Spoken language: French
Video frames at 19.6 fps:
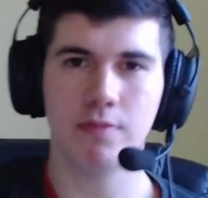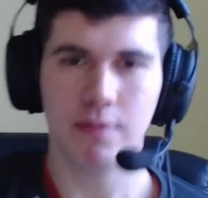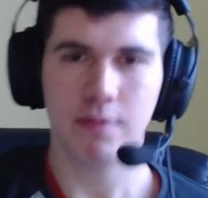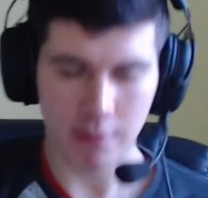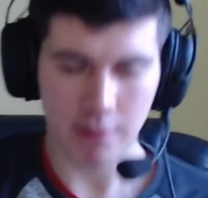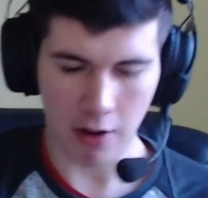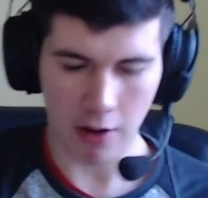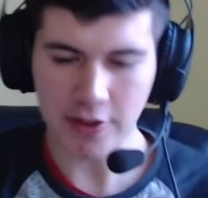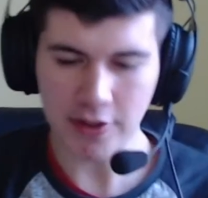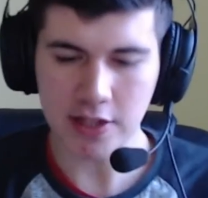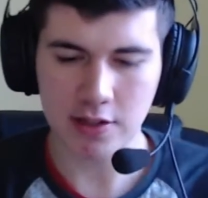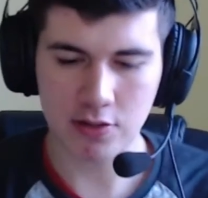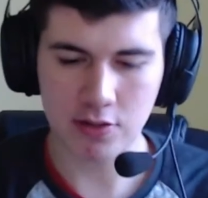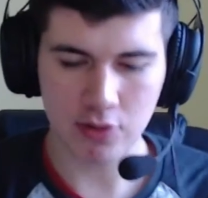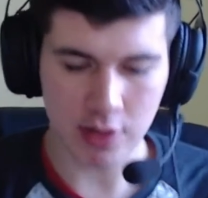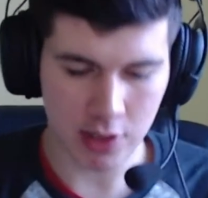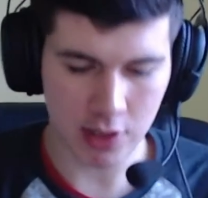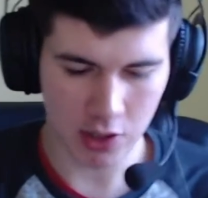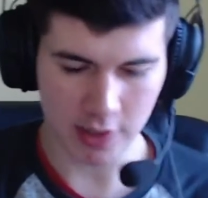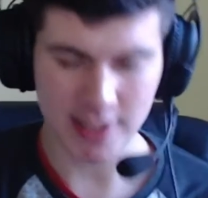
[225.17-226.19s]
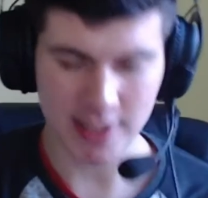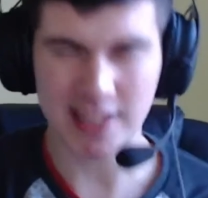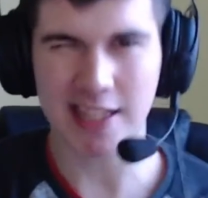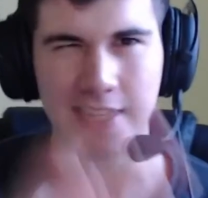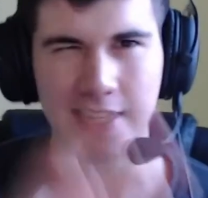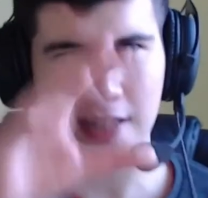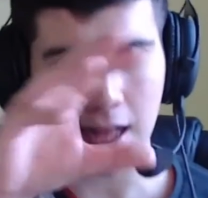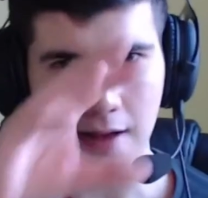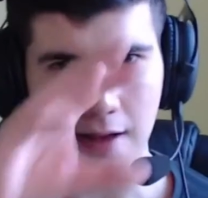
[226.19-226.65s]
En fait, tu vois, genre c'était
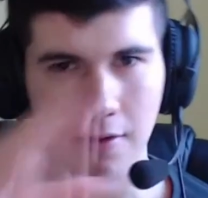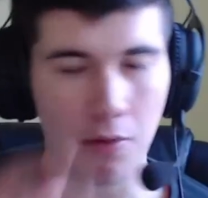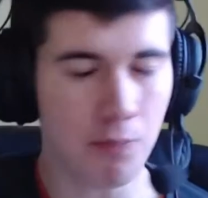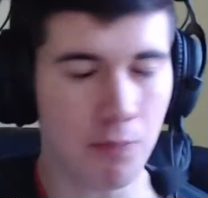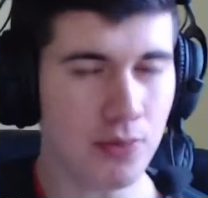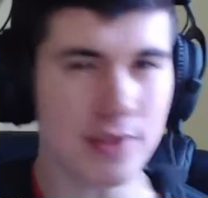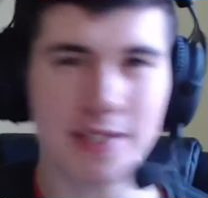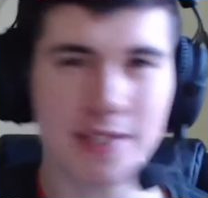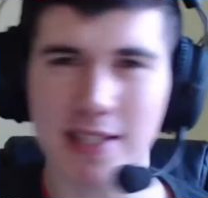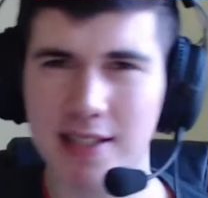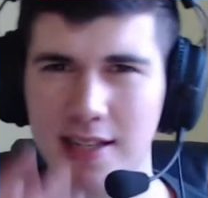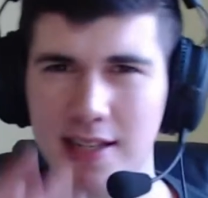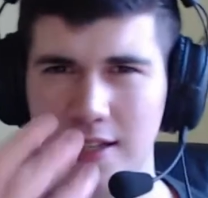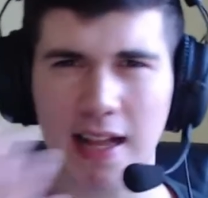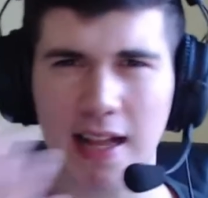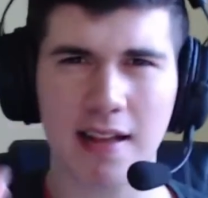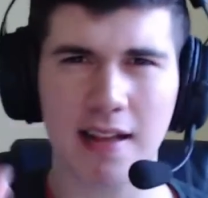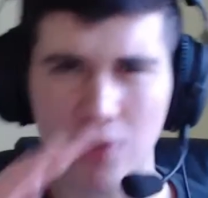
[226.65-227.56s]
de la. En plus, c'était de la